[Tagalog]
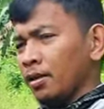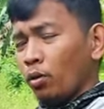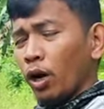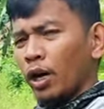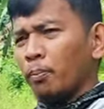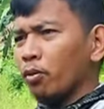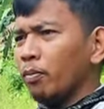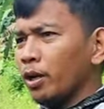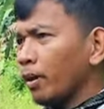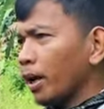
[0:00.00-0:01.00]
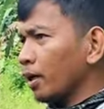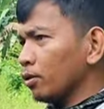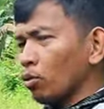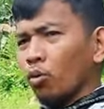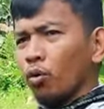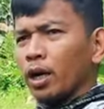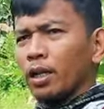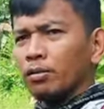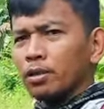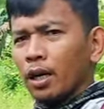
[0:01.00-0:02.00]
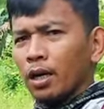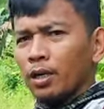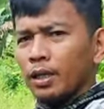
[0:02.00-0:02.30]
wala nay problema ang tukuran nato sa